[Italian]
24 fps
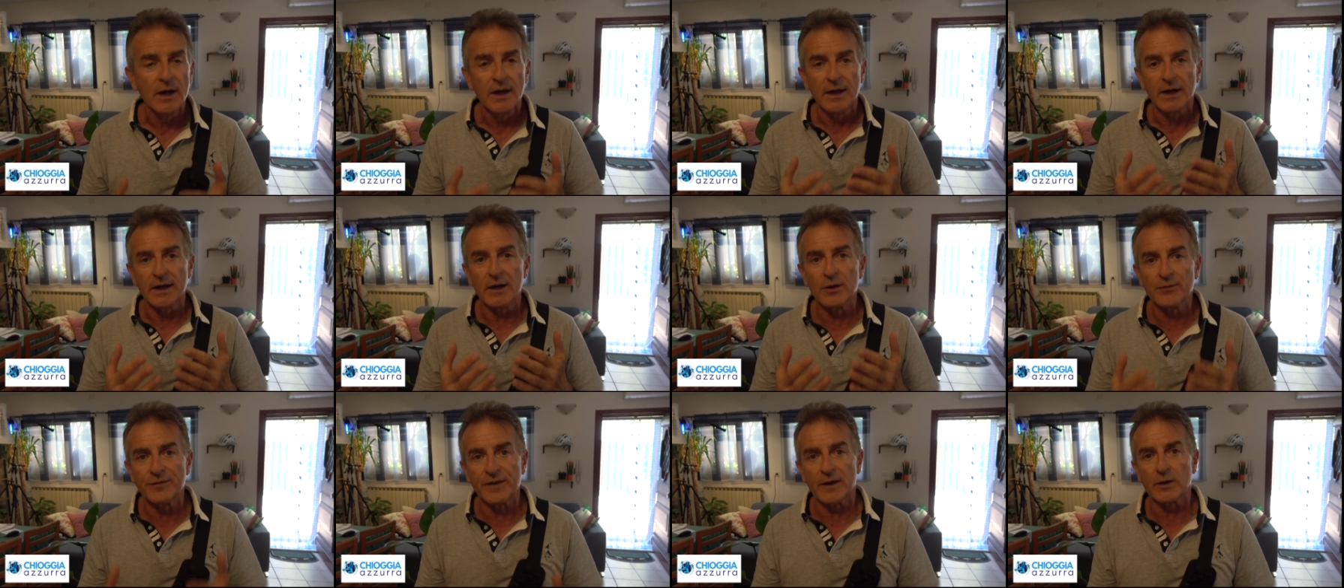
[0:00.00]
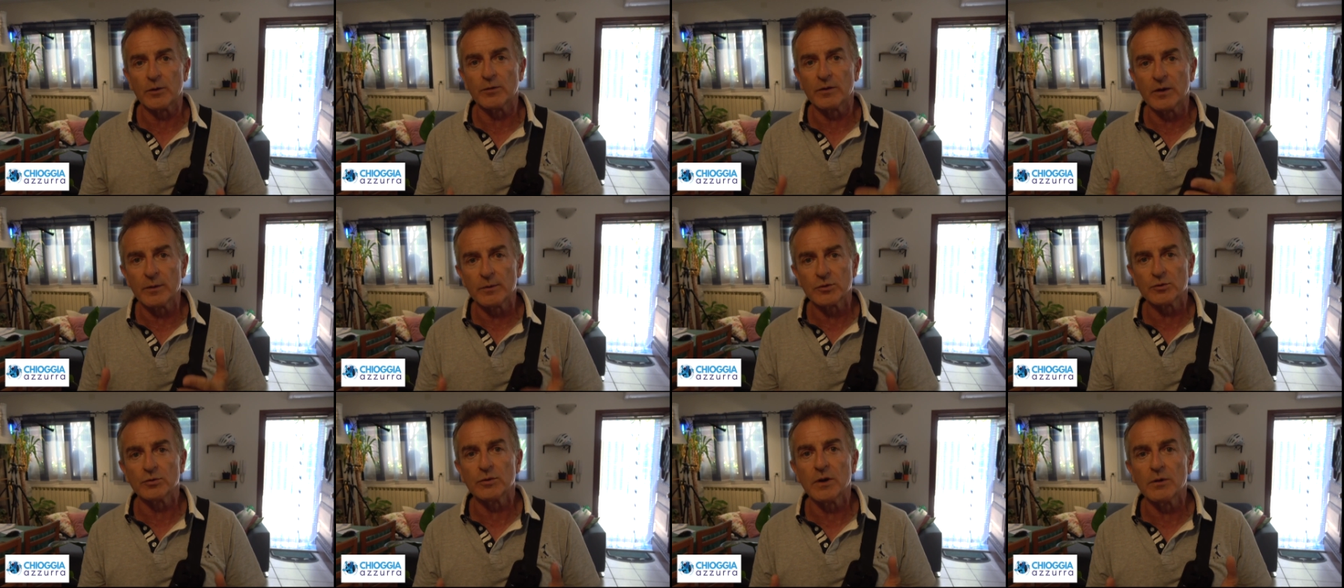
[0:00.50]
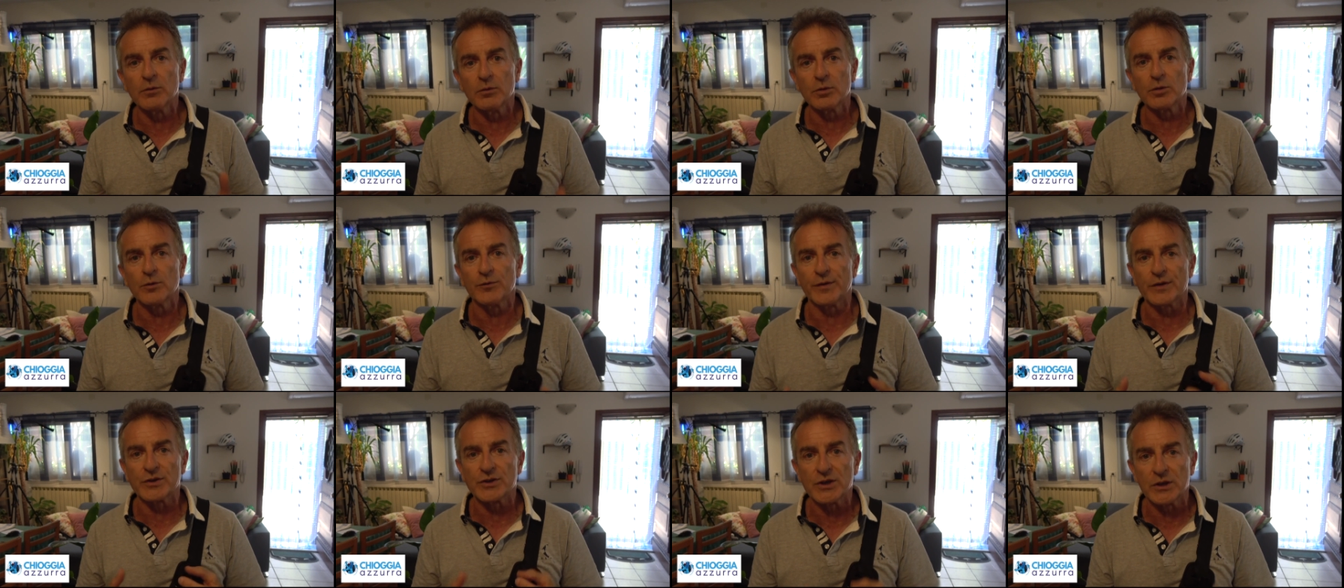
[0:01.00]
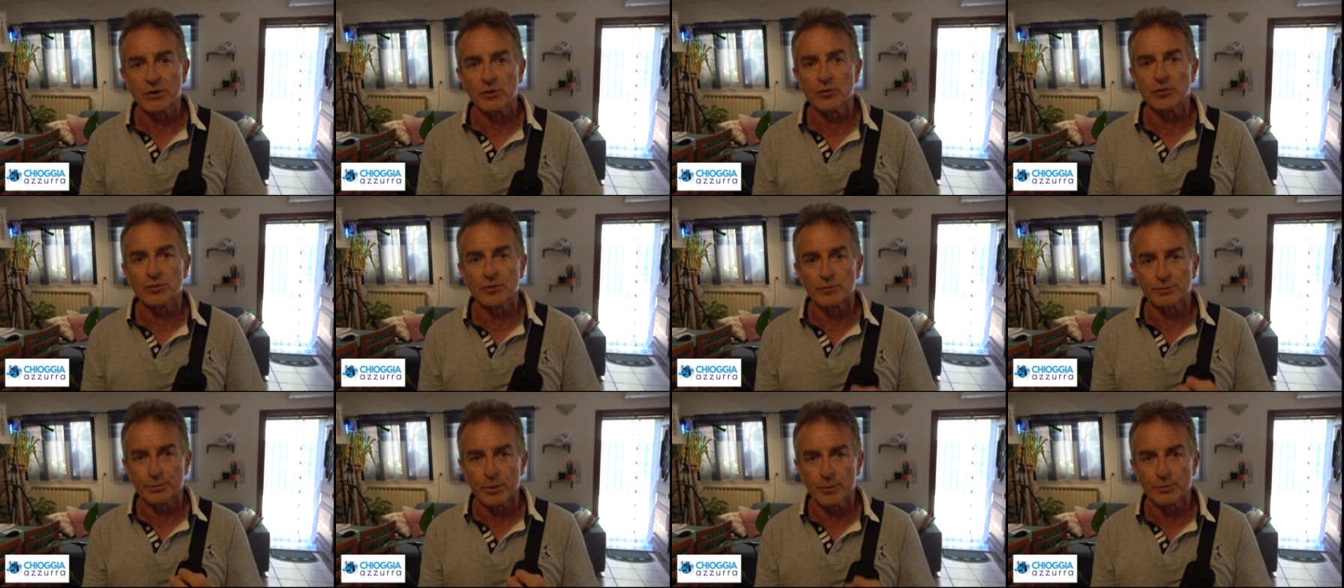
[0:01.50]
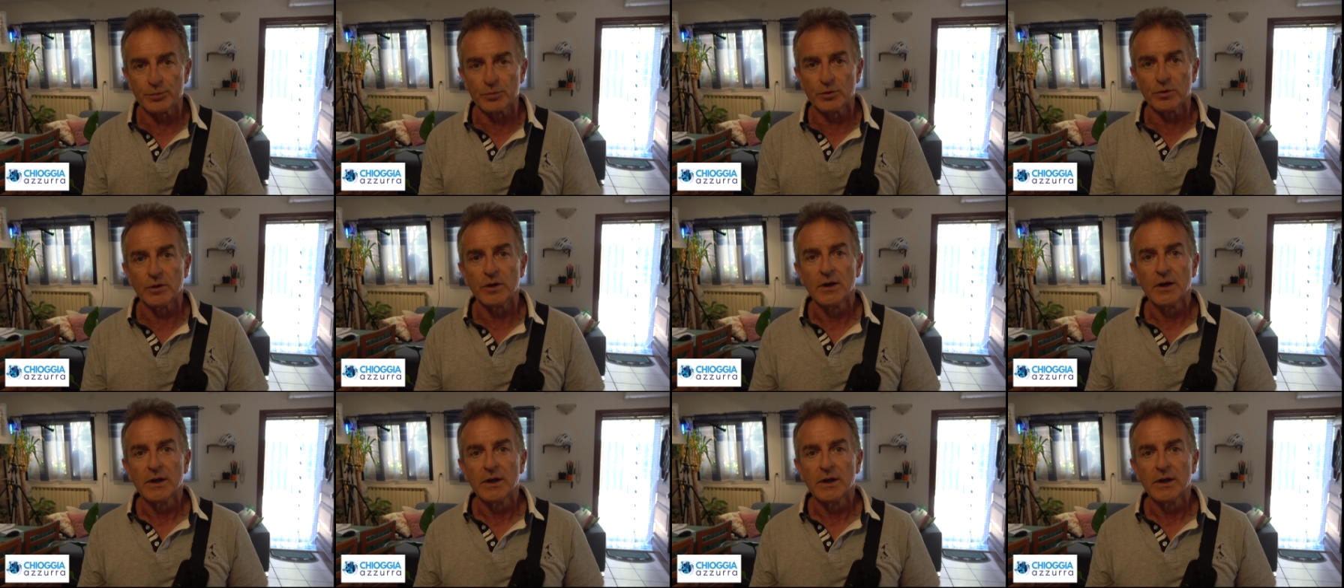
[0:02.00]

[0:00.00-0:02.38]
e fanno veramente un lavoro facendo proprio